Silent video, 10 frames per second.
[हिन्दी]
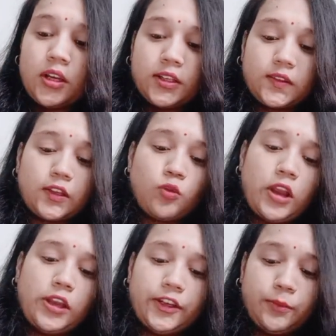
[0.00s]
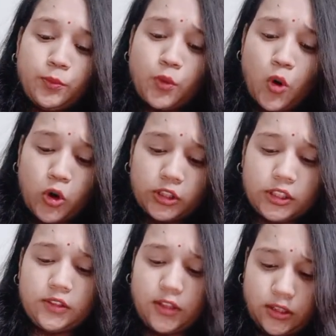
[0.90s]
इसकी क्वालिटी भी बहुत
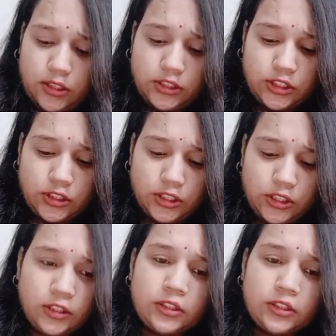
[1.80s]
ही ज़्यादा अच्छी थी